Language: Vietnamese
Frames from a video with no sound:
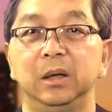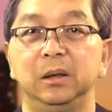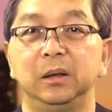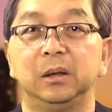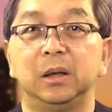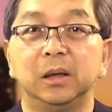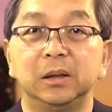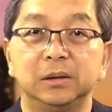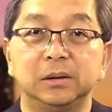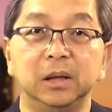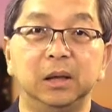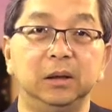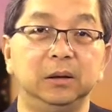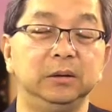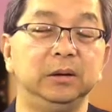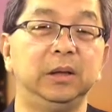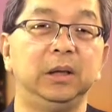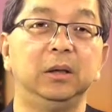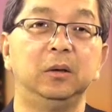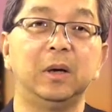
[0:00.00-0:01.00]
thực sự
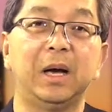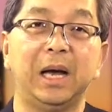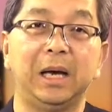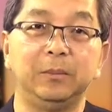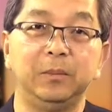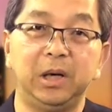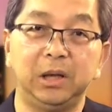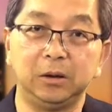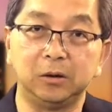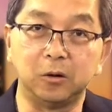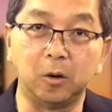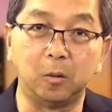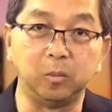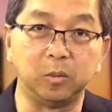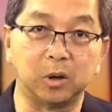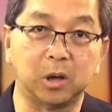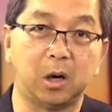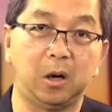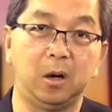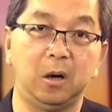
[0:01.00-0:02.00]
nếu hai bên
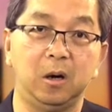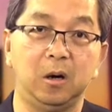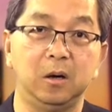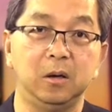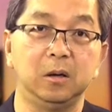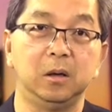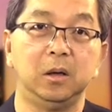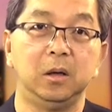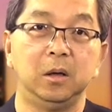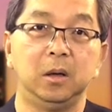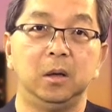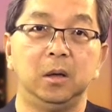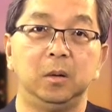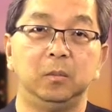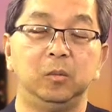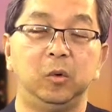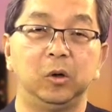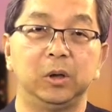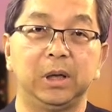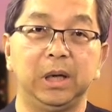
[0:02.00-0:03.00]
cùng có
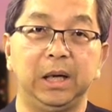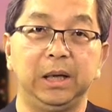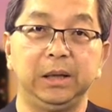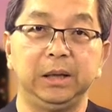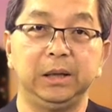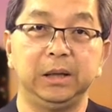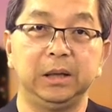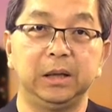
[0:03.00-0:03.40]
một cái